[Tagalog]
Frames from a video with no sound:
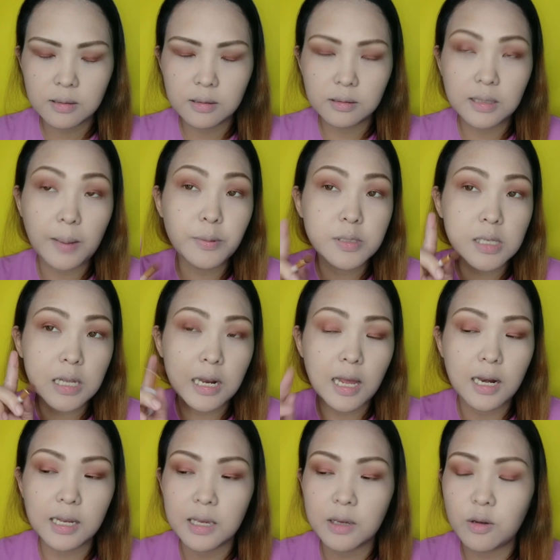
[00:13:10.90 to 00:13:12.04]
Tapos
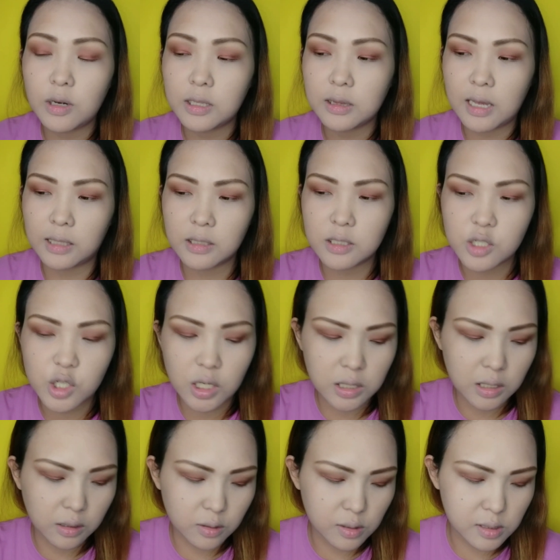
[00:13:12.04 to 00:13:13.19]
ilalagay ulit natin siya
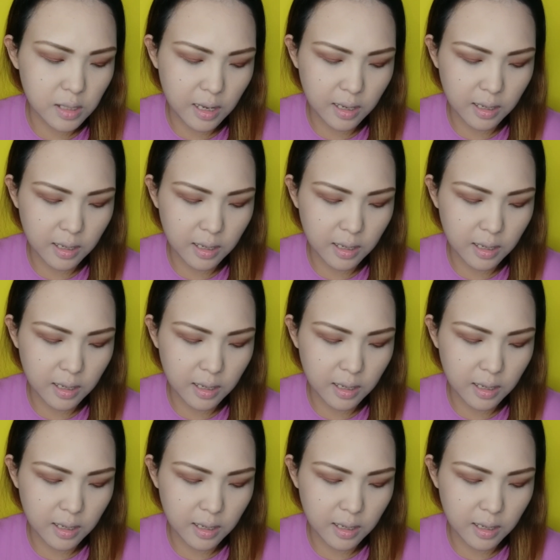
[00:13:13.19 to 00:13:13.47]
dito sa